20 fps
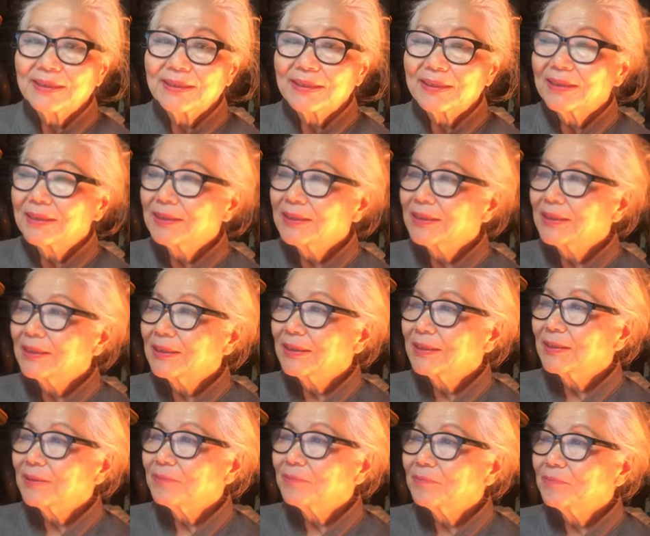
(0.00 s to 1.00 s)
어,
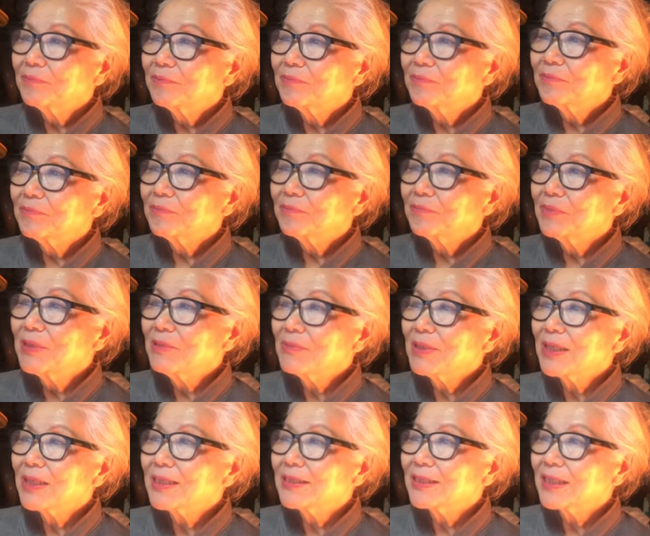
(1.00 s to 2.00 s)
아,
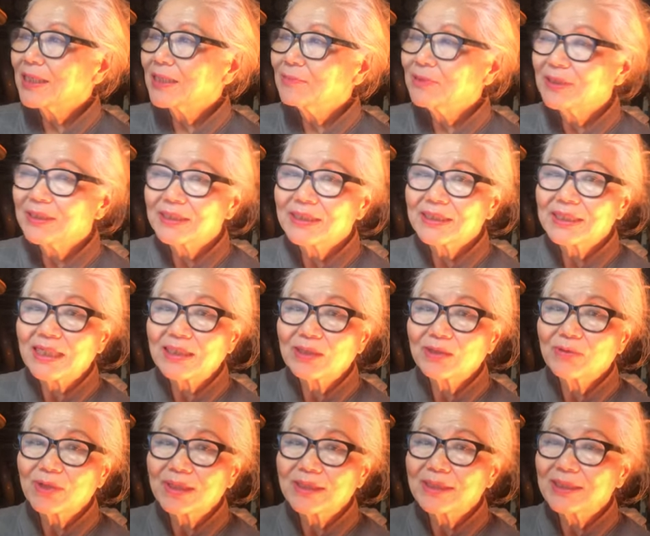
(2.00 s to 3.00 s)
비만한 사람은
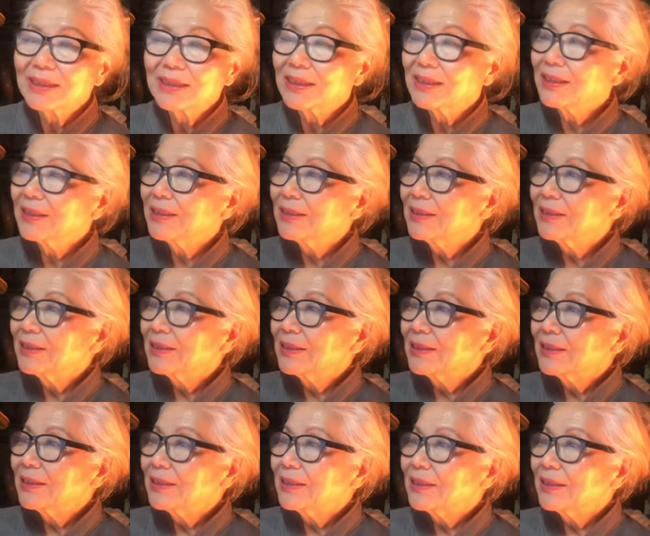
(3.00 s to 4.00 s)
자기 관리가
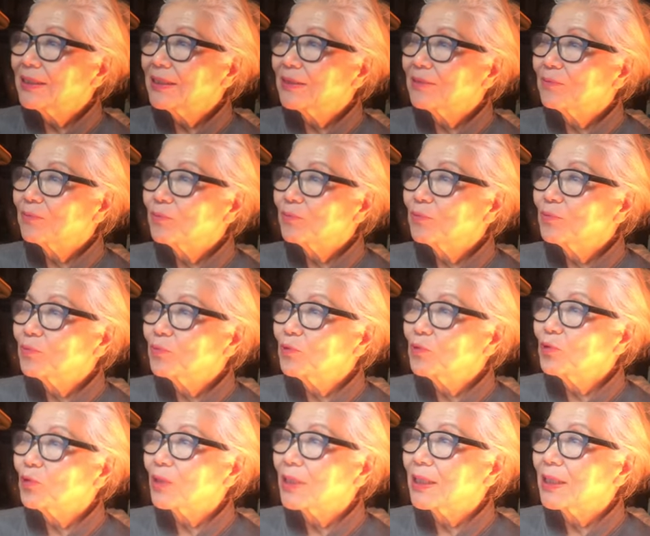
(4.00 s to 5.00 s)
어,
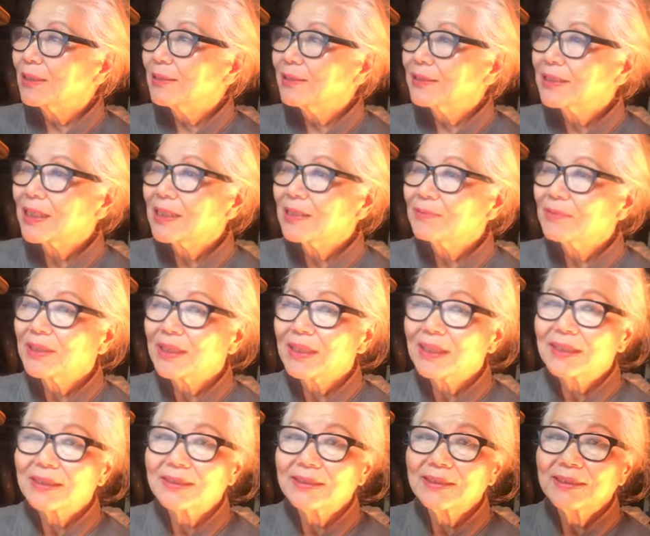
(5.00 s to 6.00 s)
부족한
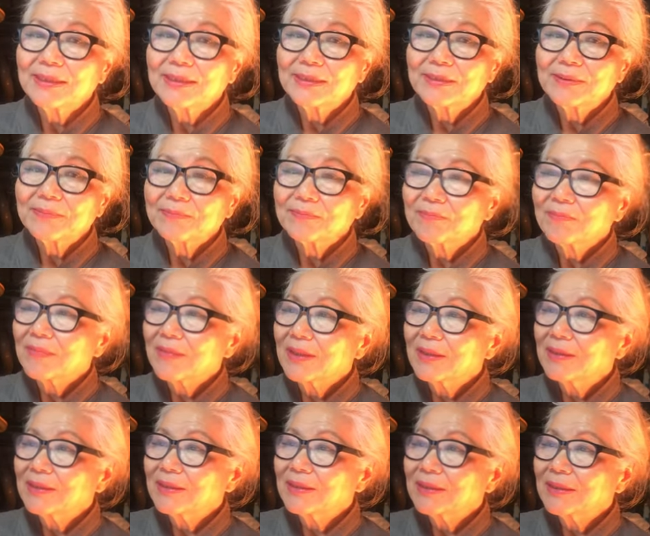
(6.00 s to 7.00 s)
사람이라는
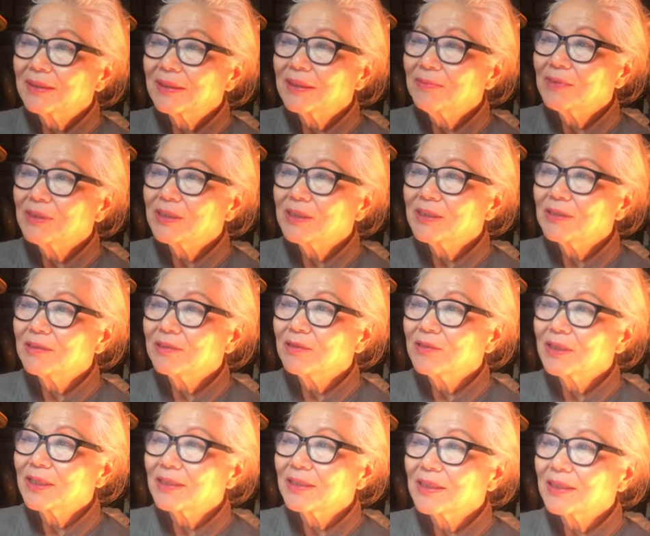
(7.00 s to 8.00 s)
어, 이미지를
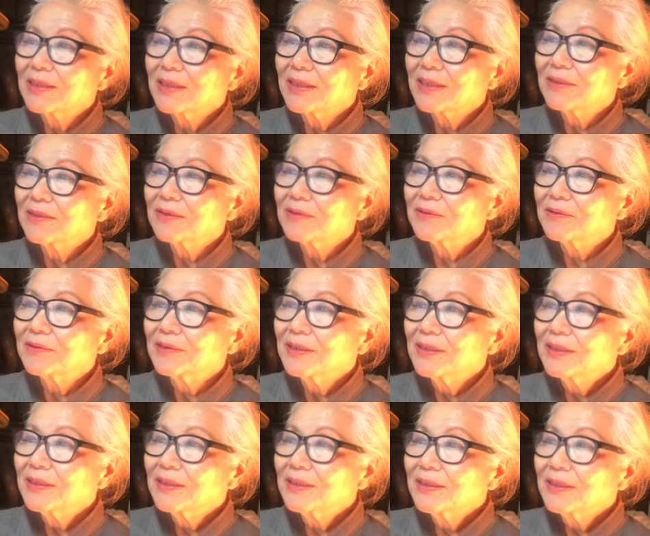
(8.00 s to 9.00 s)
얻게 된다는 것.
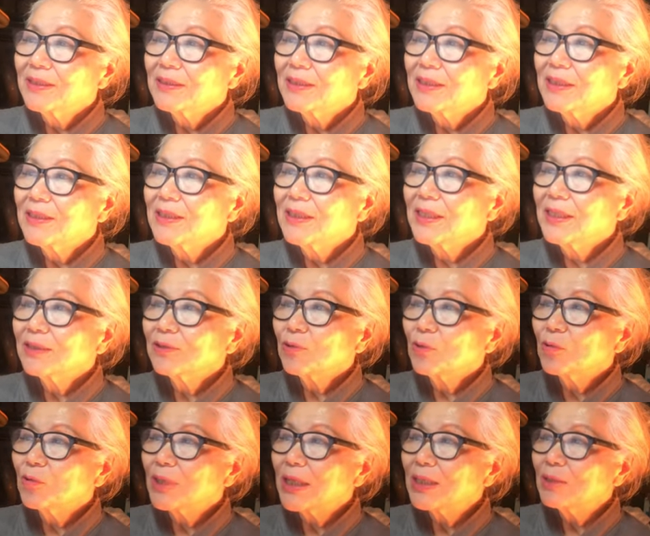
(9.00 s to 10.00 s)
열량
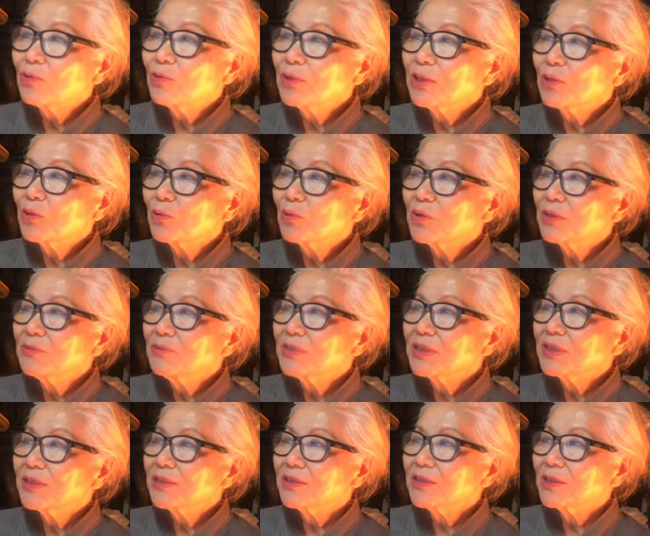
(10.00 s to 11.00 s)
높고 칼로리 높은
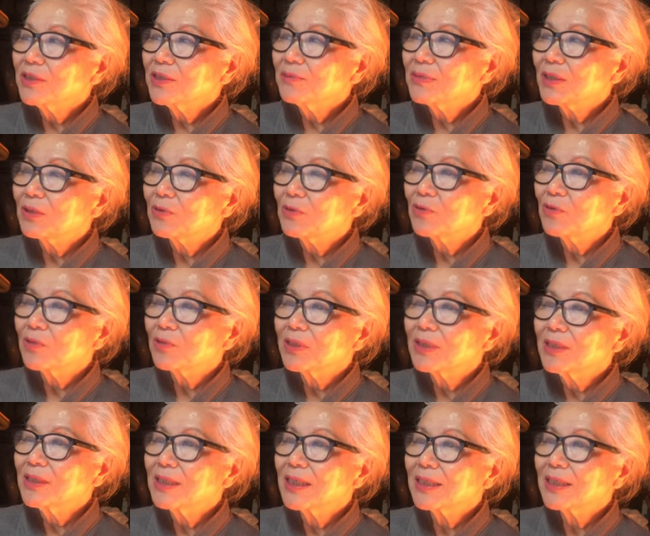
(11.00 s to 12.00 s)
음식은 저렴하고
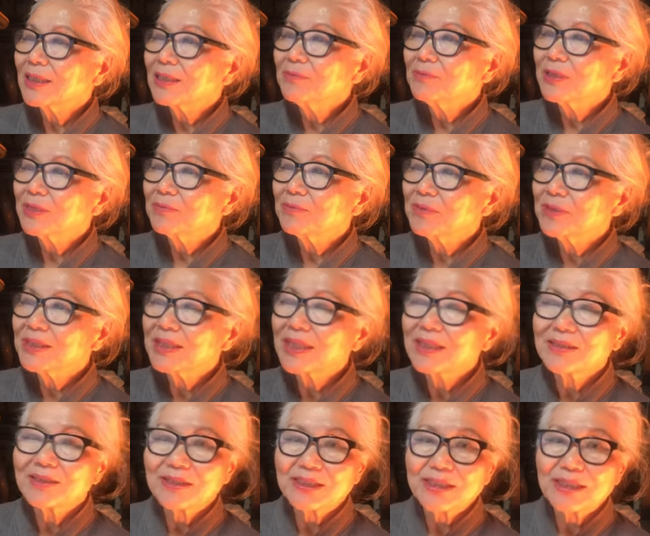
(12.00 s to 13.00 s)
건강한 음식은
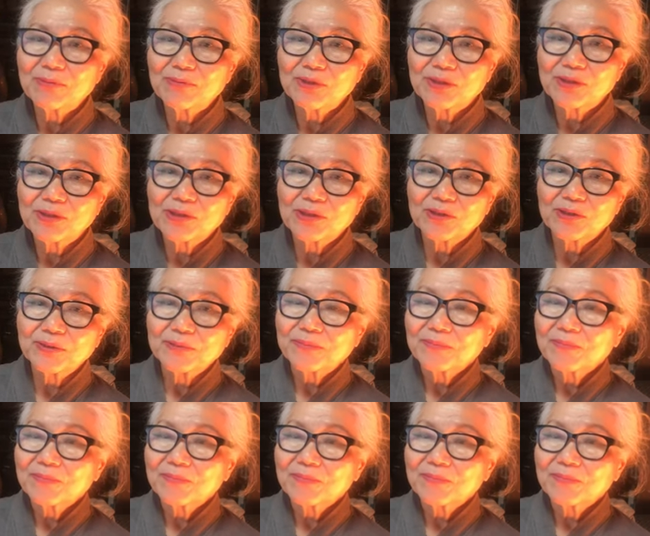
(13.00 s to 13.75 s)
비싸졌기 때문이죠.